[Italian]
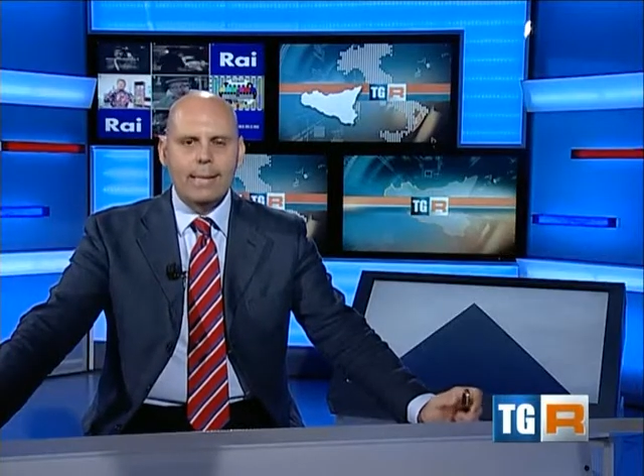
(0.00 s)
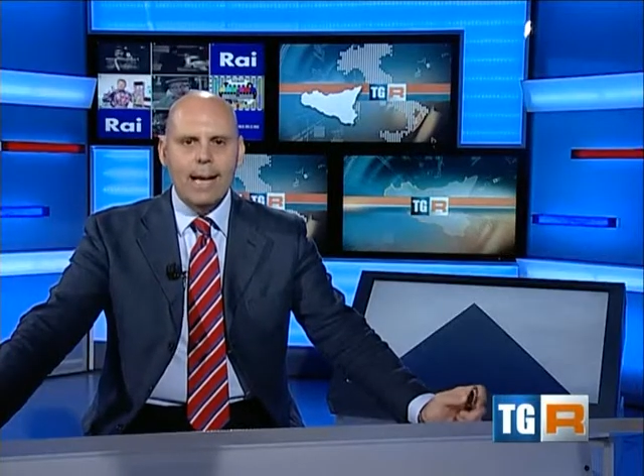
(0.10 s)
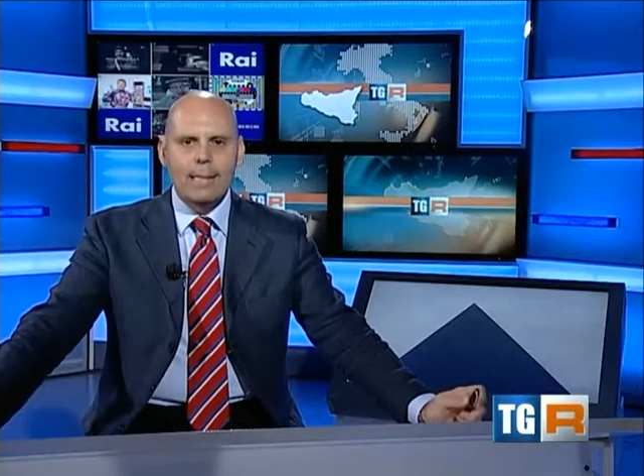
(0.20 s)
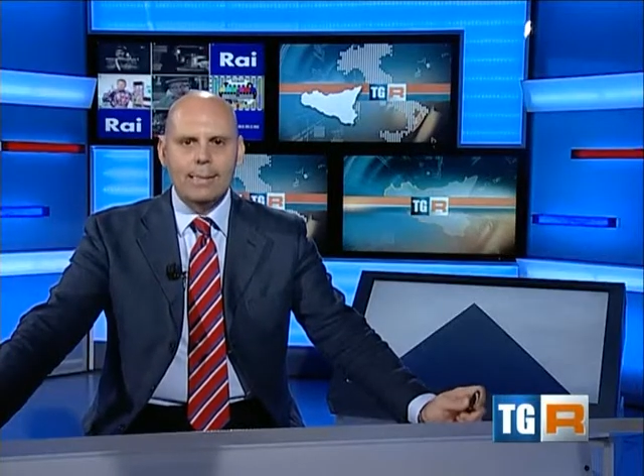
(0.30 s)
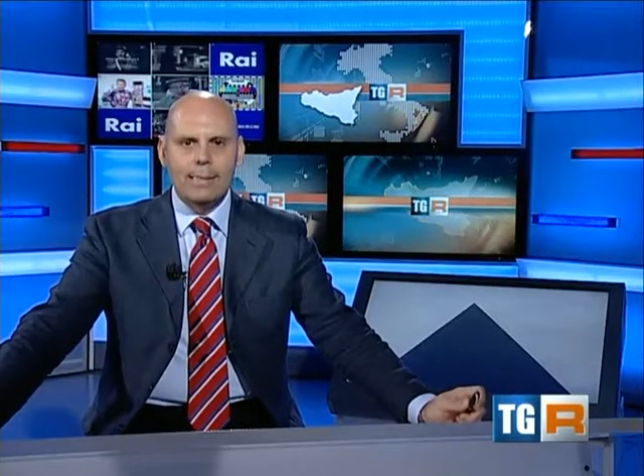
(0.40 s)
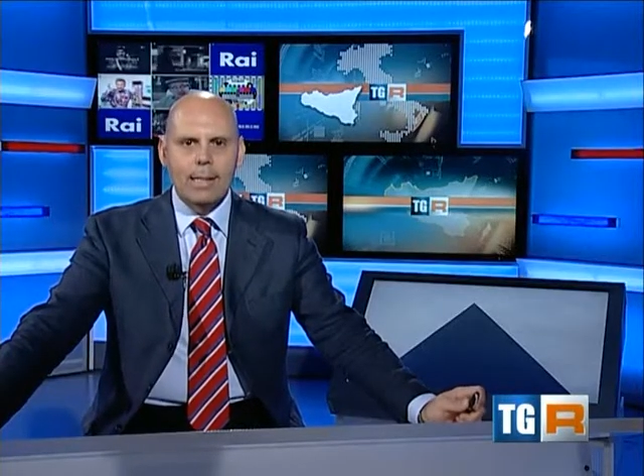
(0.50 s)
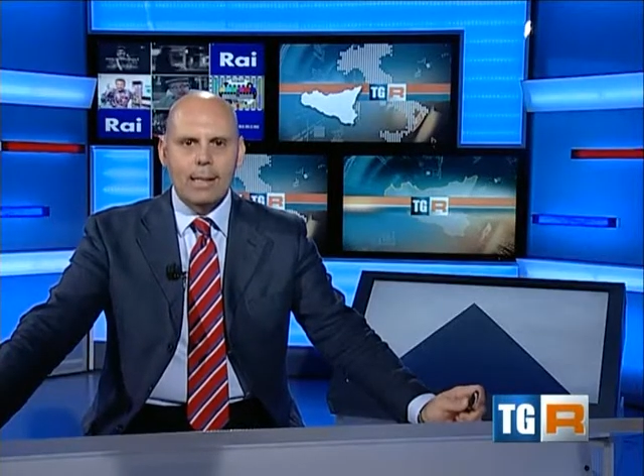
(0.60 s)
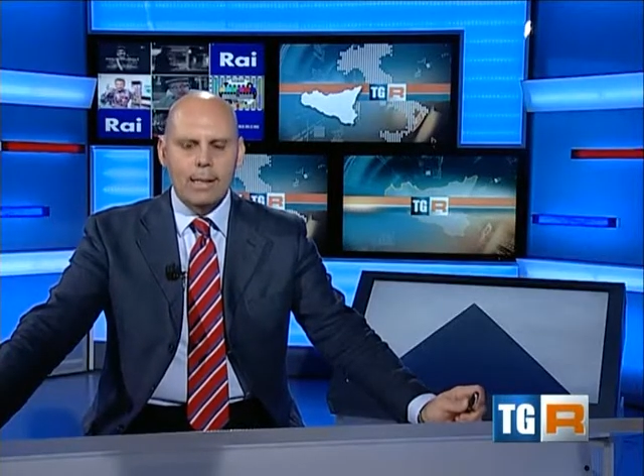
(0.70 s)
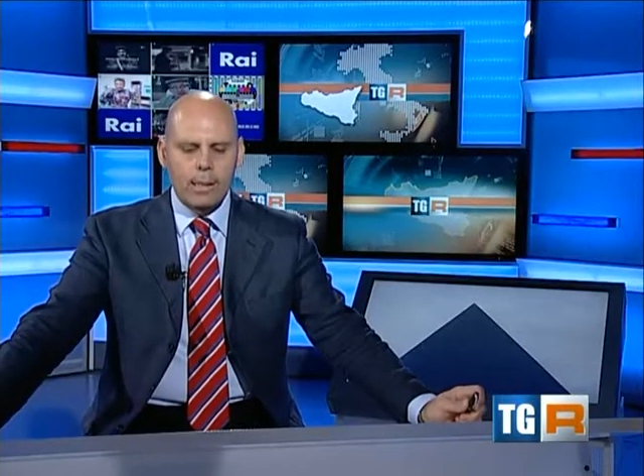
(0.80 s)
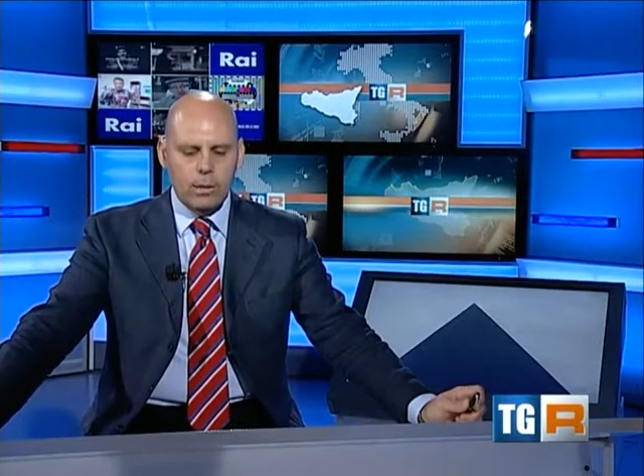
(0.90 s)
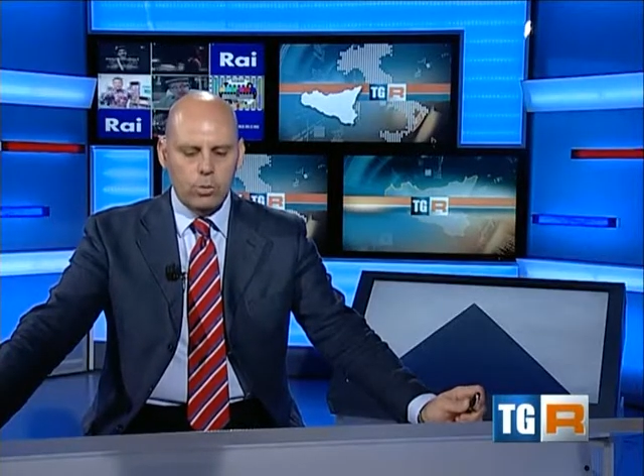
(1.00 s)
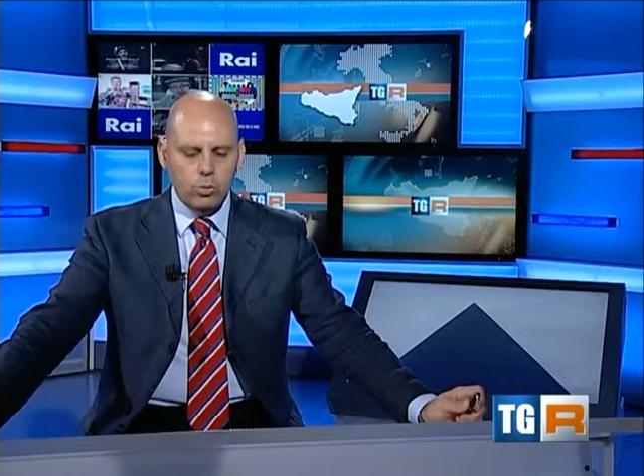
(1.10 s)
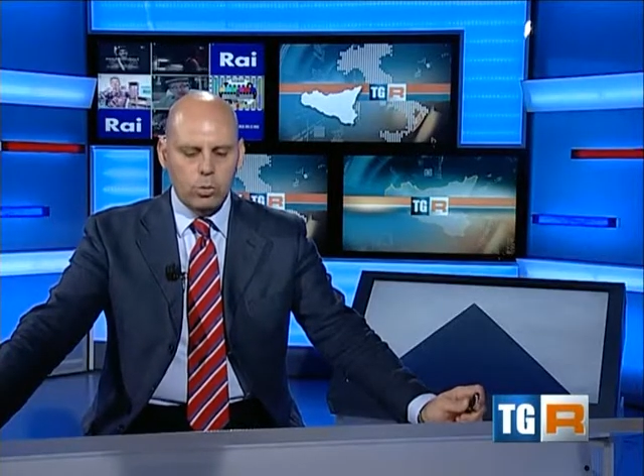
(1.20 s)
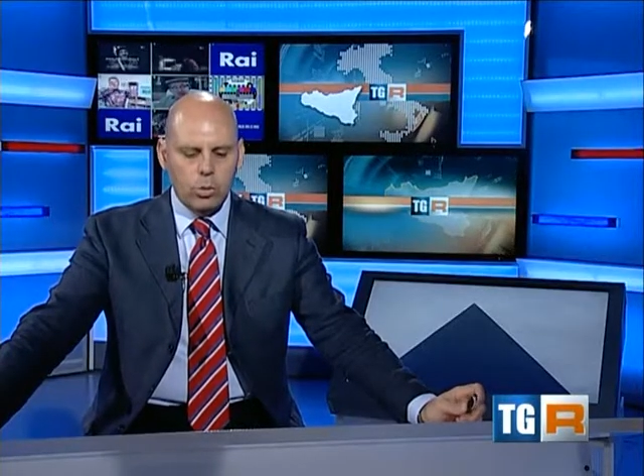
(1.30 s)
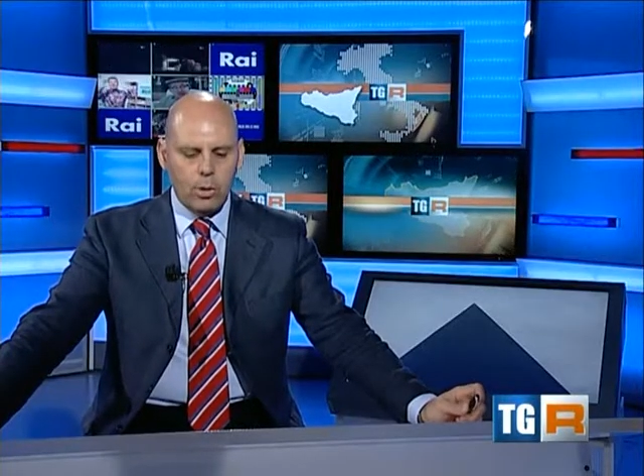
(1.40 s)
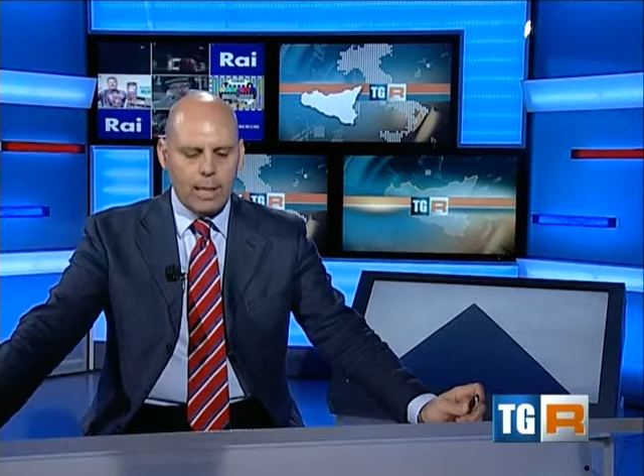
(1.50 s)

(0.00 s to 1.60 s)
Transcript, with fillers: danza, eh, tutto